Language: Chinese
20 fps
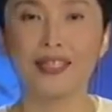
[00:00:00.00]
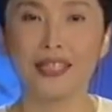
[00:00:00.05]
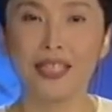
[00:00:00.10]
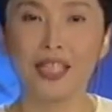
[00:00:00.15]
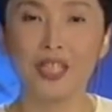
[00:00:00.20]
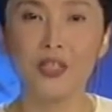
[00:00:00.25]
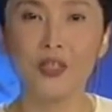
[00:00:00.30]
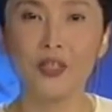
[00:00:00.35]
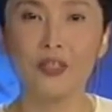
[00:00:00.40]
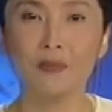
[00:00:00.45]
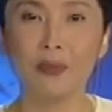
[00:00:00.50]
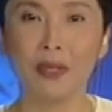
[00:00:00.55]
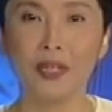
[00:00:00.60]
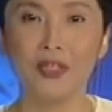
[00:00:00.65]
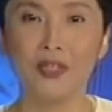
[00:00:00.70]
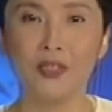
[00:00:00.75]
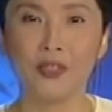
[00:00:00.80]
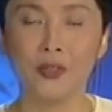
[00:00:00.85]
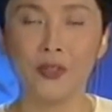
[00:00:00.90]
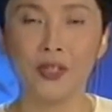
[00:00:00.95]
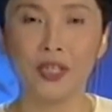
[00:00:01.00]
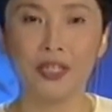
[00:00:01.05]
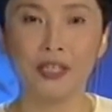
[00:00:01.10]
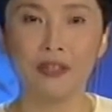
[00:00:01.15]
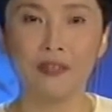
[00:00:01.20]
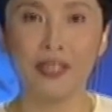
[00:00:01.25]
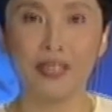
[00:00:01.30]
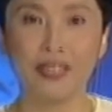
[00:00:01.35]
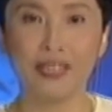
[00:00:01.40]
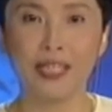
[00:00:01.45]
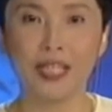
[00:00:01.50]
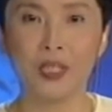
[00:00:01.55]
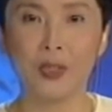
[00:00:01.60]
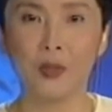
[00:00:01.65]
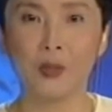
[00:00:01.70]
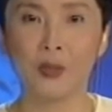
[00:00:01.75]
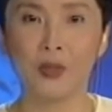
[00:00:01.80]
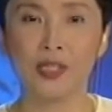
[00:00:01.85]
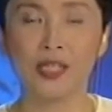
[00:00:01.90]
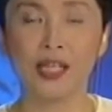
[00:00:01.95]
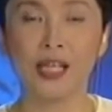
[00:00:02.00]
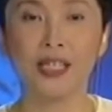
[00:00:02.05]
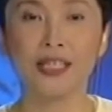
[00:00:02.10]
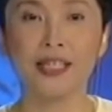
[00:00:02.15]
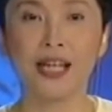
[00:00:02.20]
集训被许多人认为是一种增